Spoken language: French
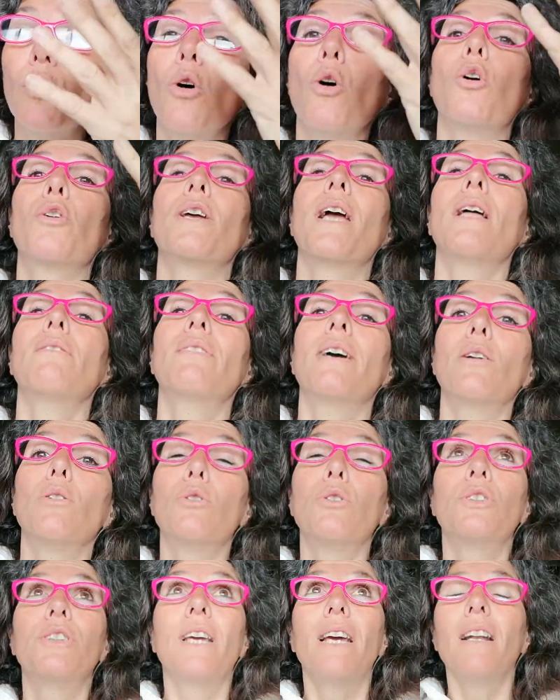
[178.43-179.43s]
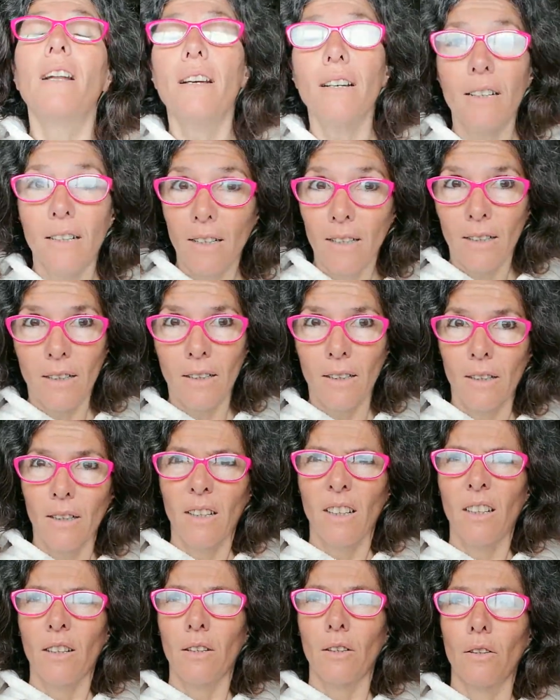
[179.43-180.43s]
on regarde vers le ciel.
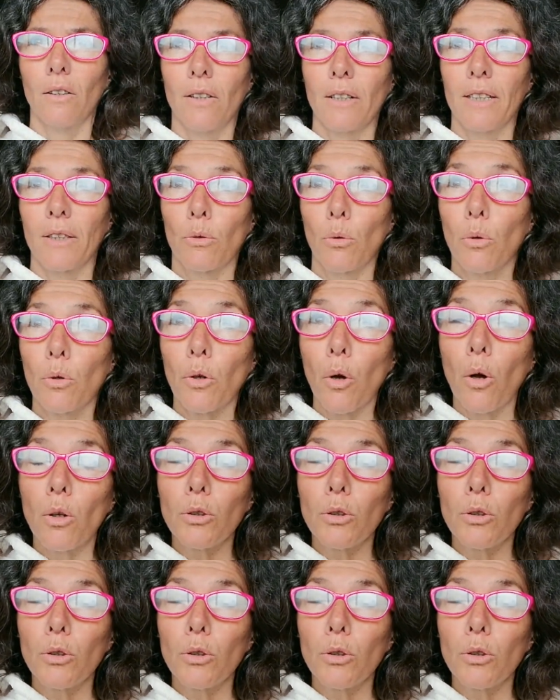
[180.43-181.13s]
Euh, donc en